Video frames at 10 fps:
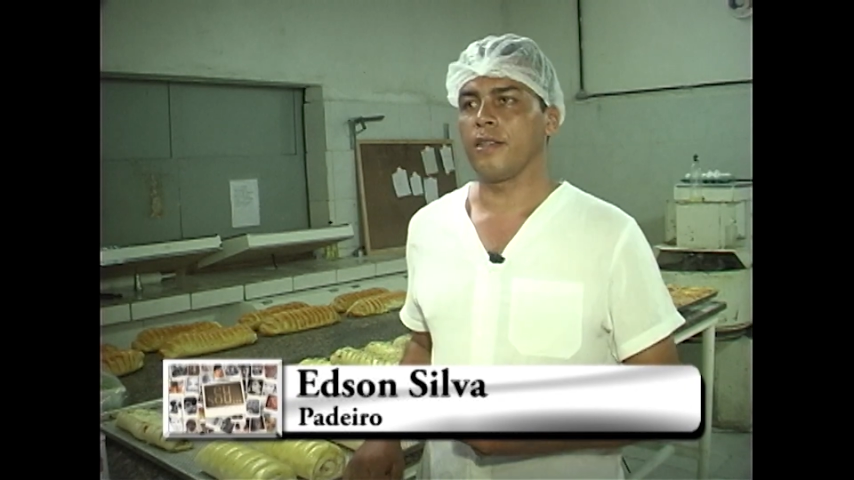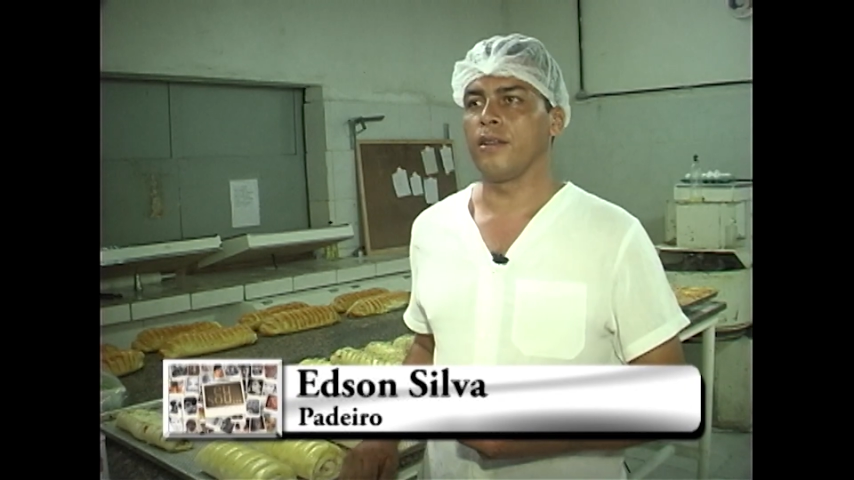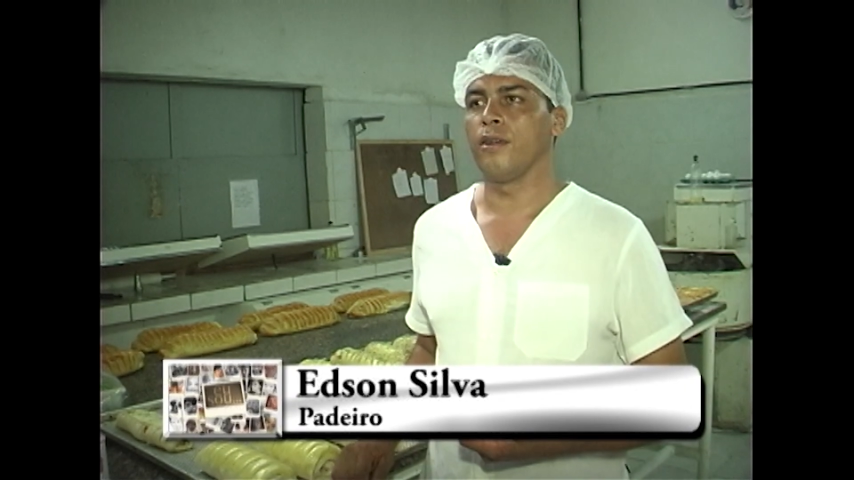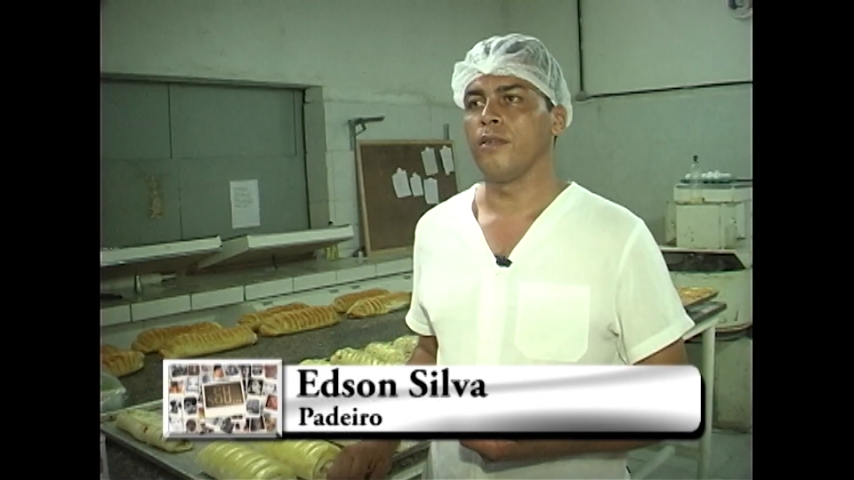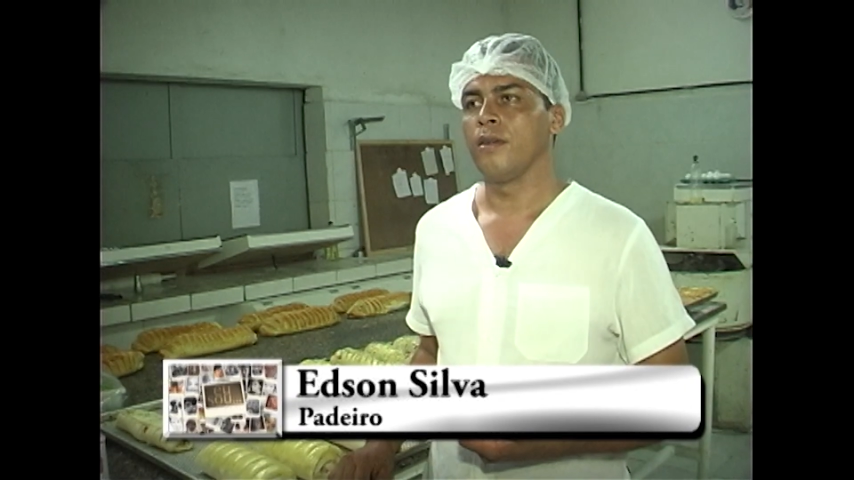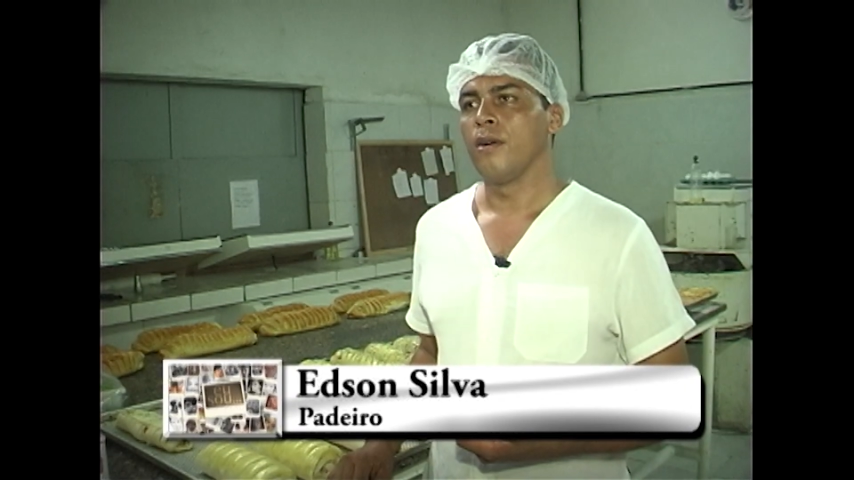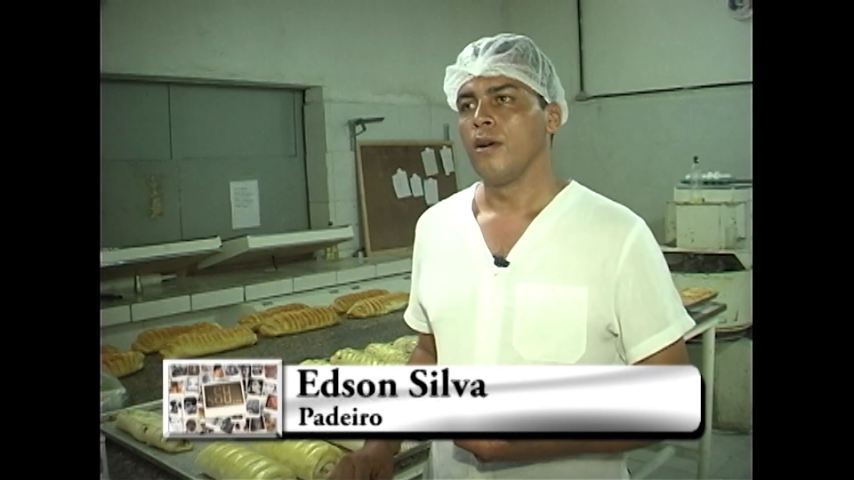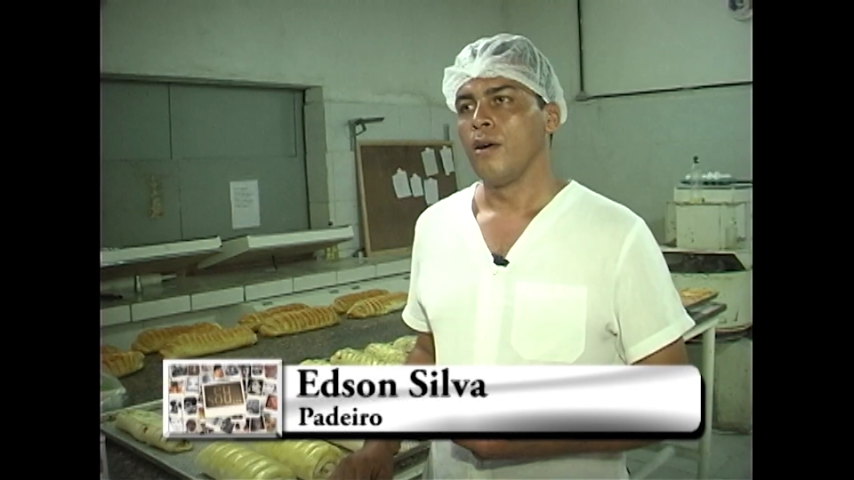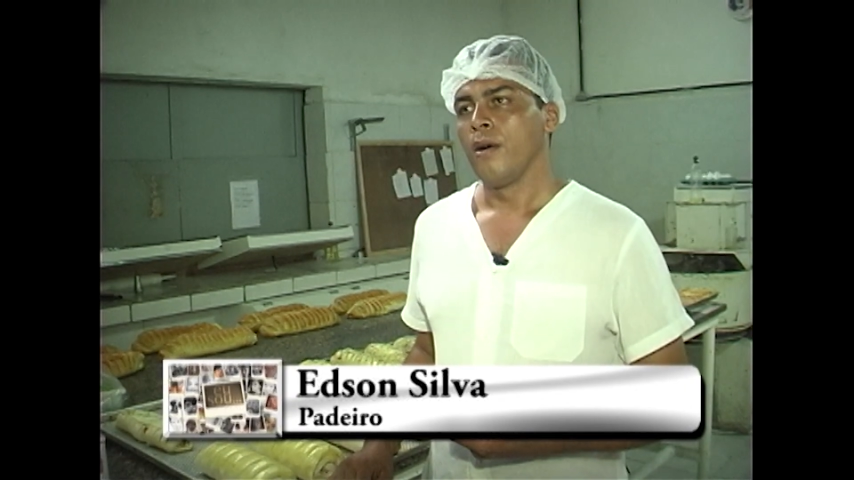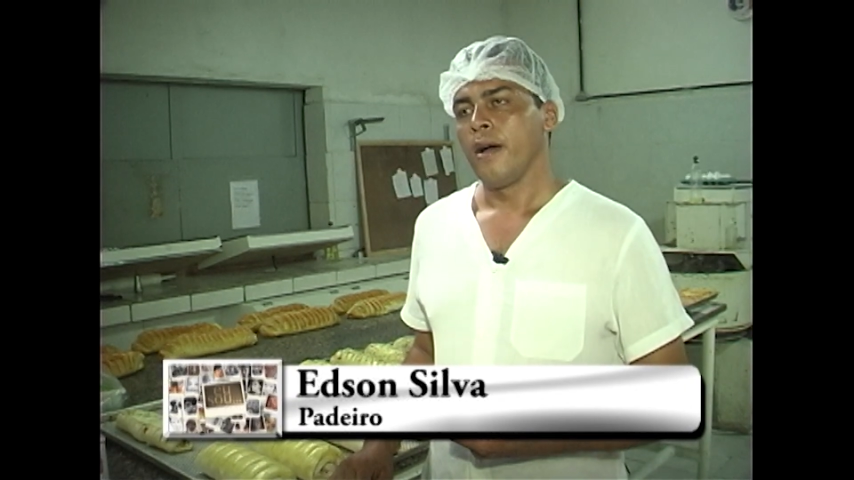entendeu?
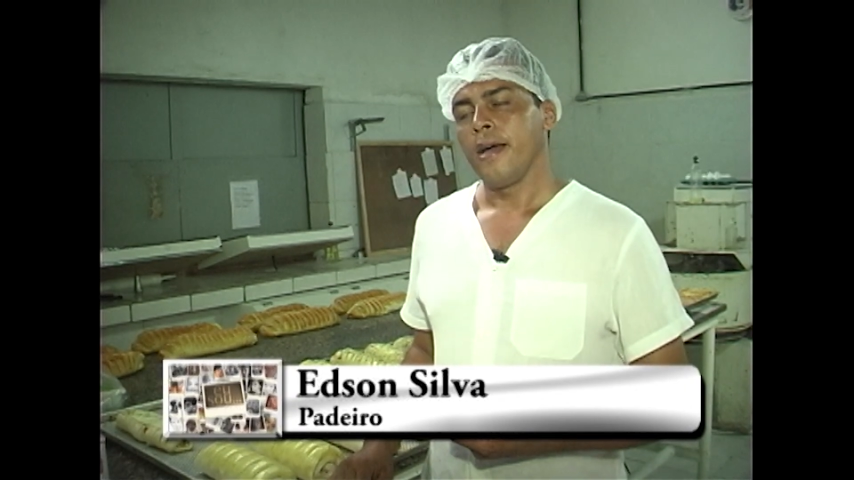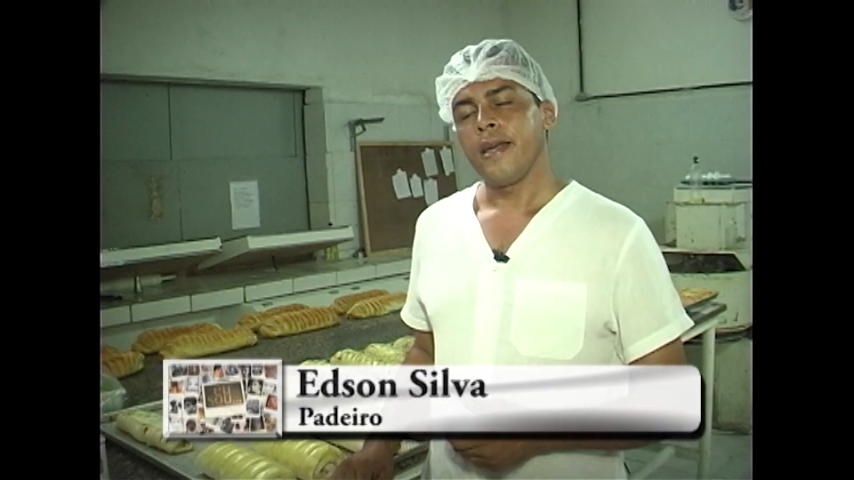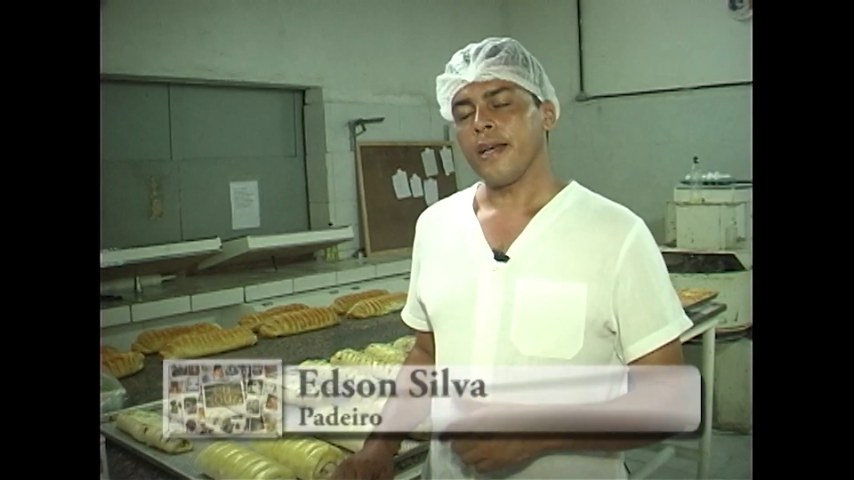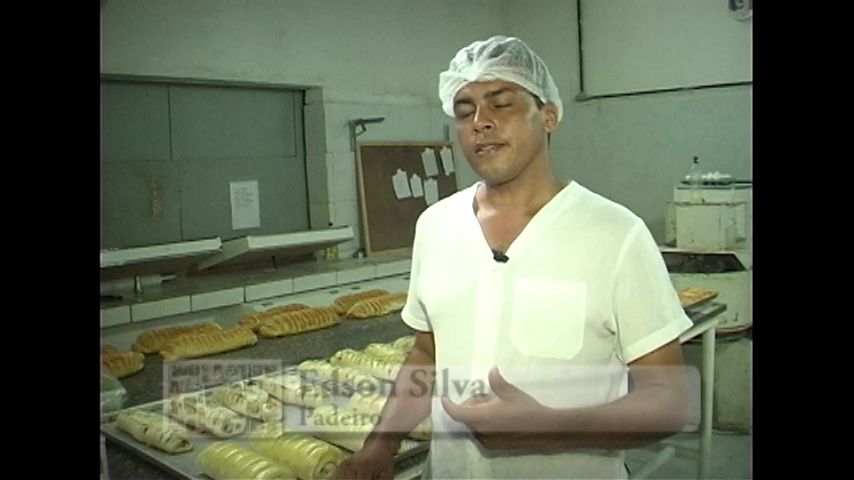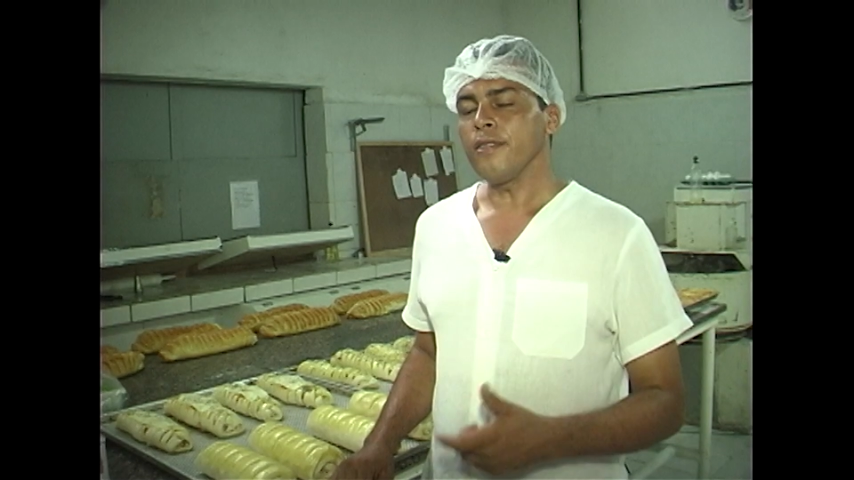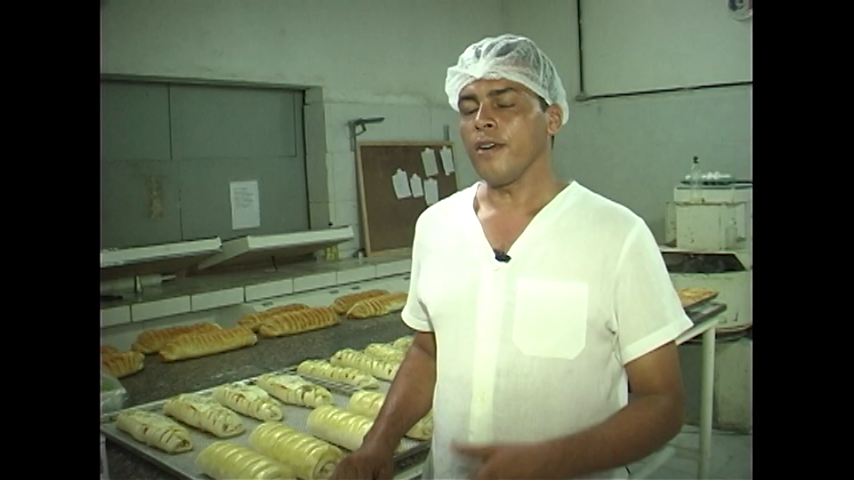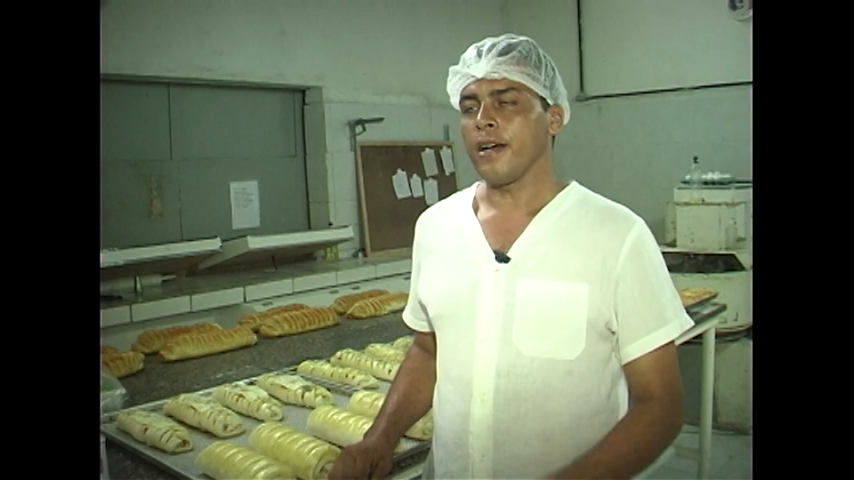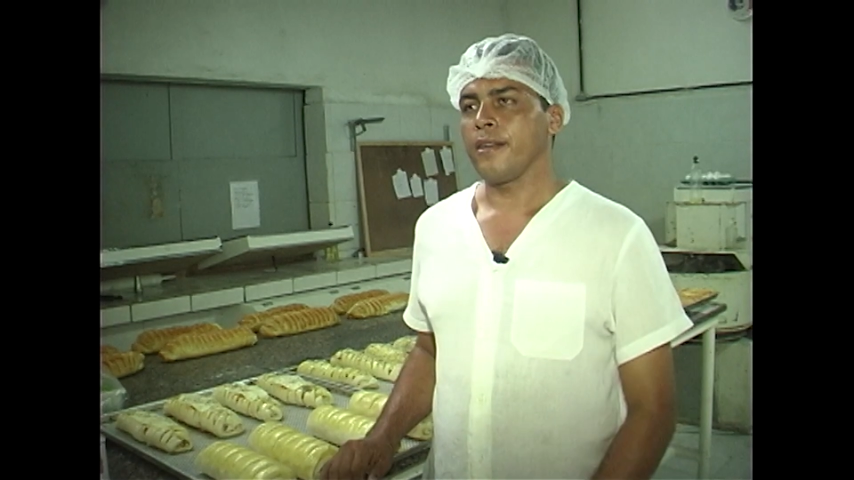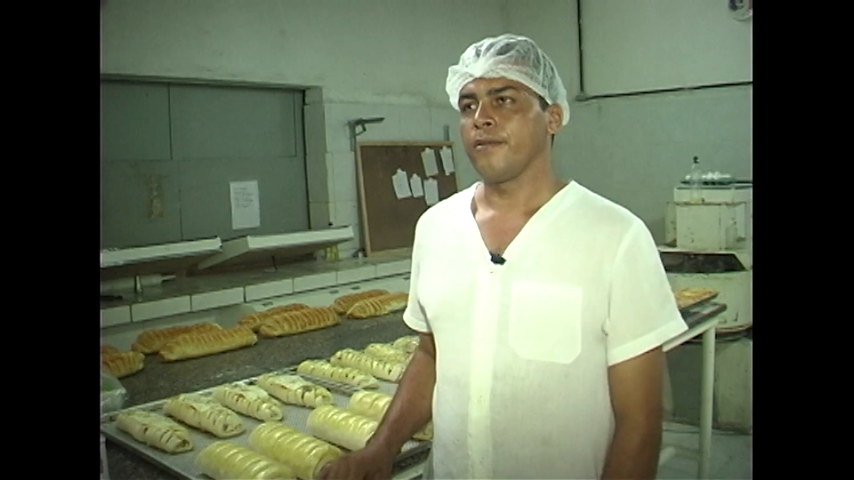E assim vai.